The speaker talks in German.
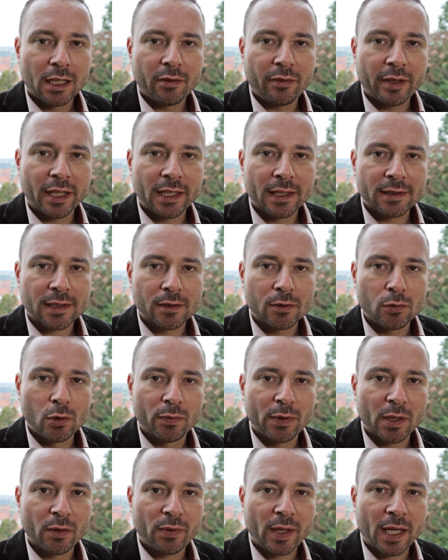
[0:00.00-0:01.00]
während des
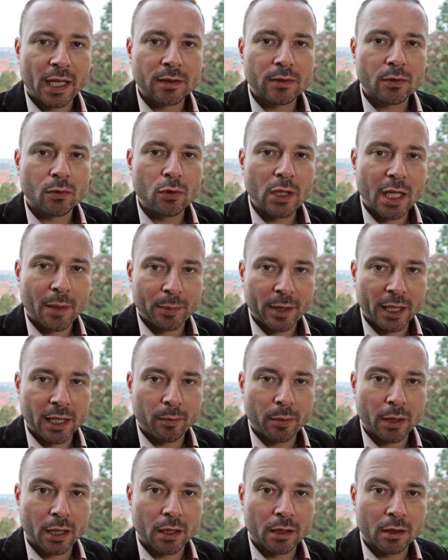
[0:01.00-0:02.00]
Asylverfahrens
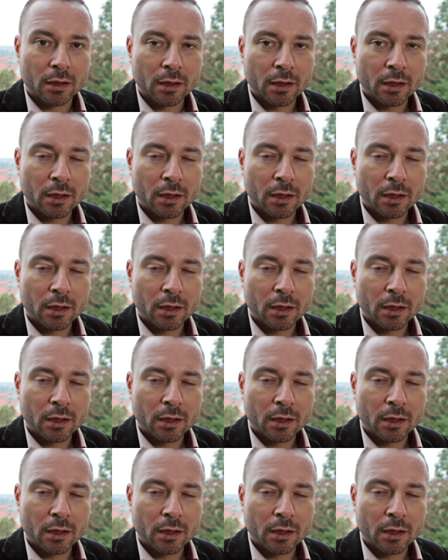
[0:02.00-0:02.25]
unabdingbar.